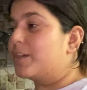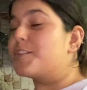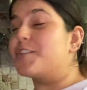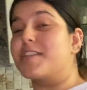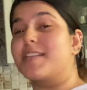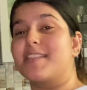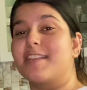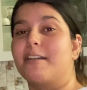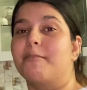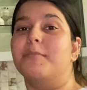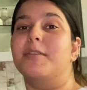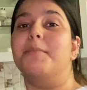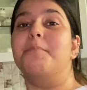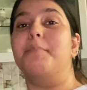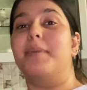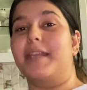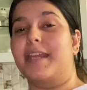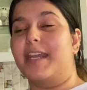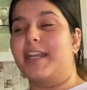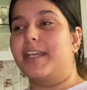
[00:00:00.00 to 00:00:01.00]
जैसे हमने
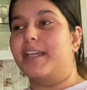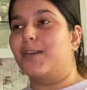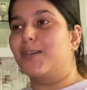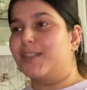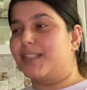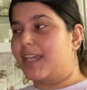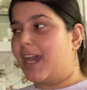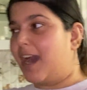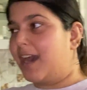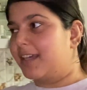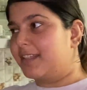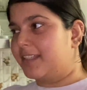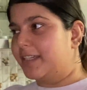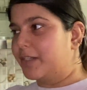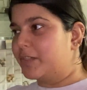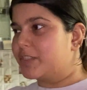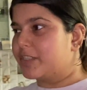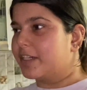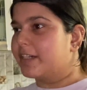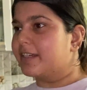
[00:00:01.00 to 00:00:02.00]
ब्रेड को त्याग दिया
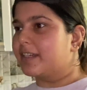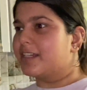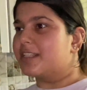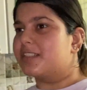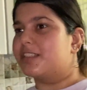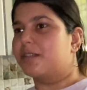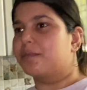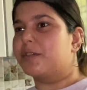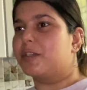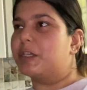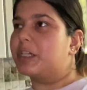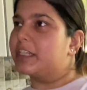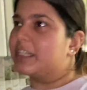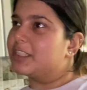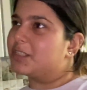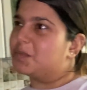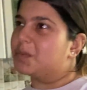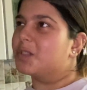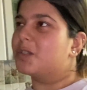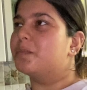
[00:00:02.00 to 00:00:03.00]
उसका क्रस जबकि
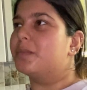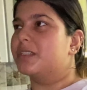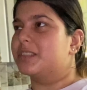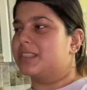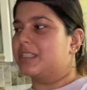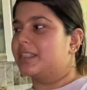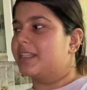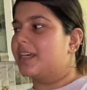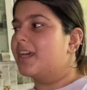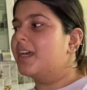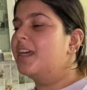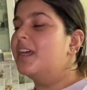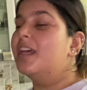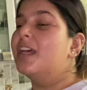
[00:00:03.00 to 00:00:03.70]
क्रस मेरे को पसंद है